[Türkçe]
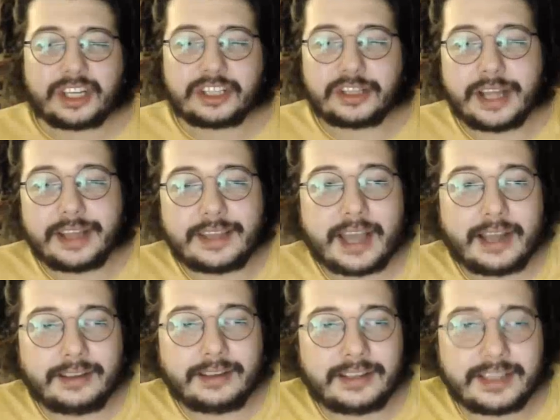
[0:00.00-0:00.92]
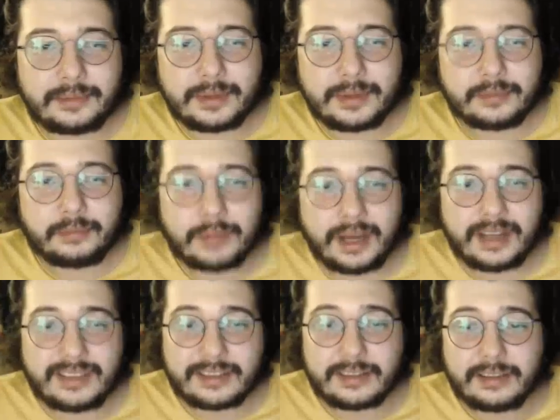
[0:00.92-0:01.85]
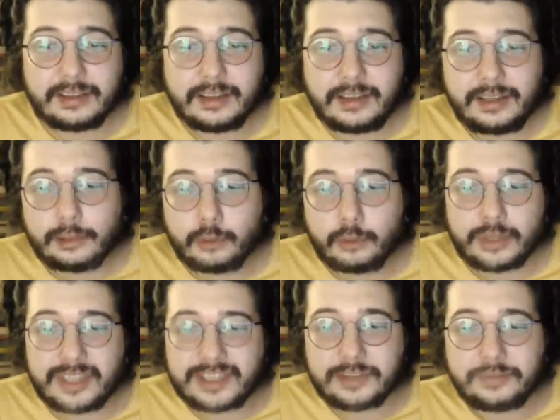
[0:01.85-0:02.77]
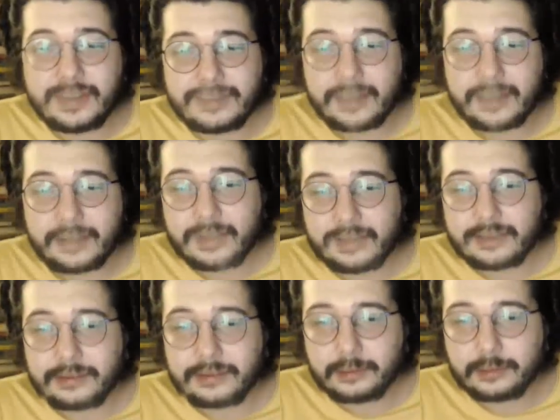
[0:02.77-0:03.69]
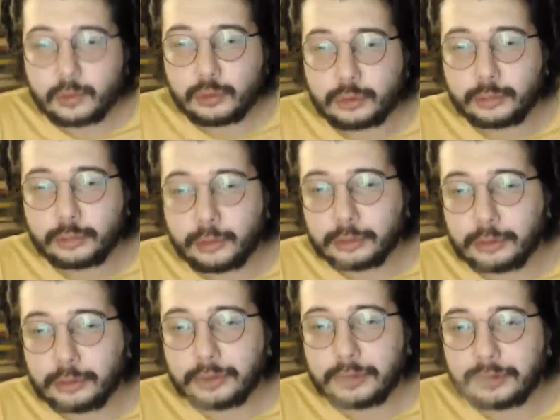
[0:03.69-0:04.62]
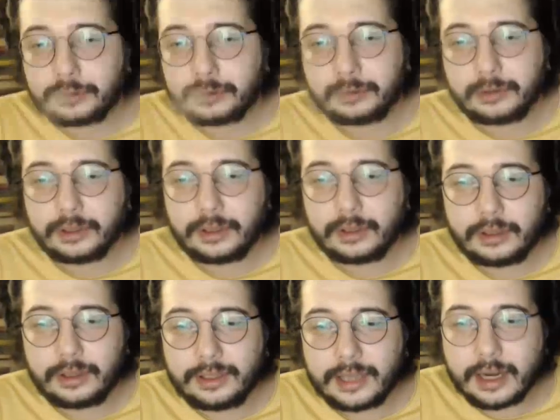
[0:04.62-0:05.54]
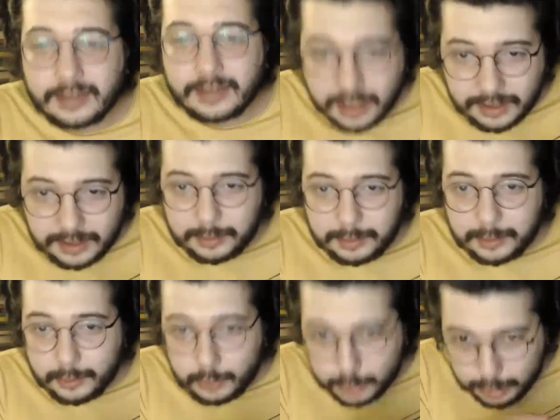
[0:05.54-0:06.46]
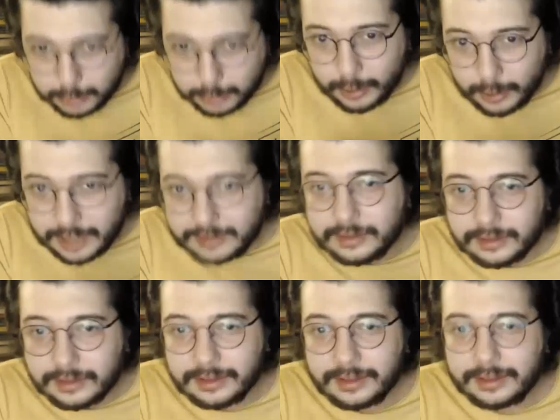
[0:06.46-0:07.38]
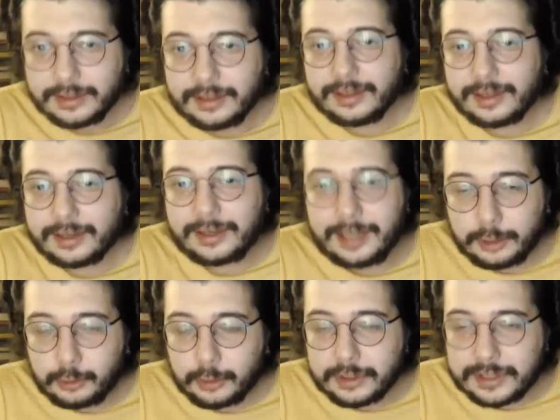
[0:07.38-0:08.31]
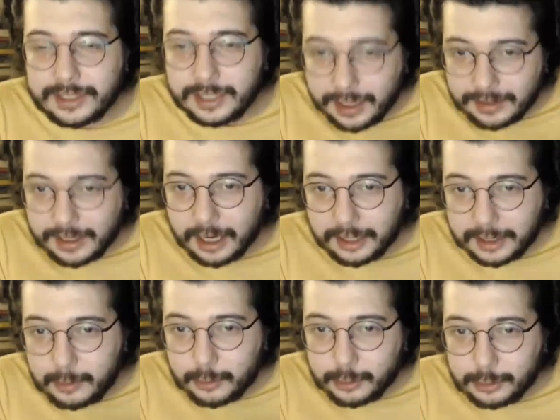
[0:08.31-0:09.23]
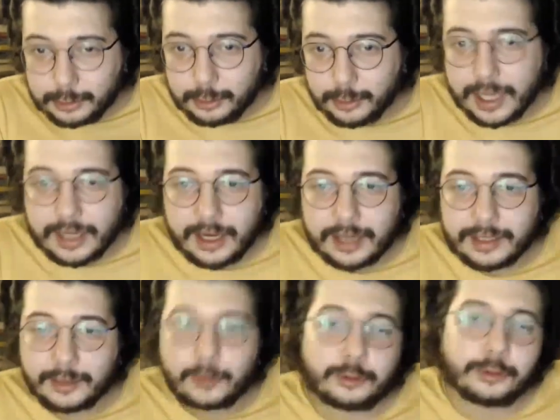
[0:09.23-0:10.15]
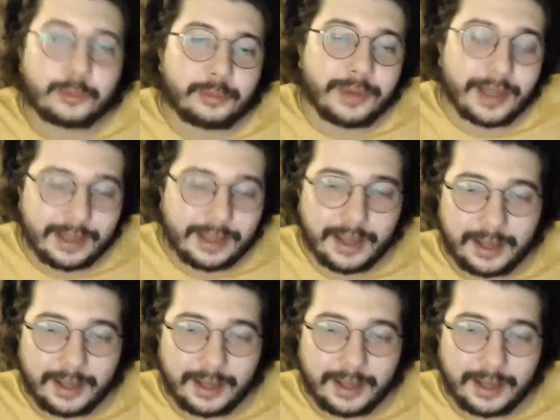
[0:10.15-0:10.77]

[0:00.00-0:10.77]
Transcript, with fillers: hiç denk geldiniz mi? Bazısının klitorisi fazla uzun oluyor. Yarrak gibi uzun olan klitorisi yarrak gibi uzun olan karı gördüm ben ya.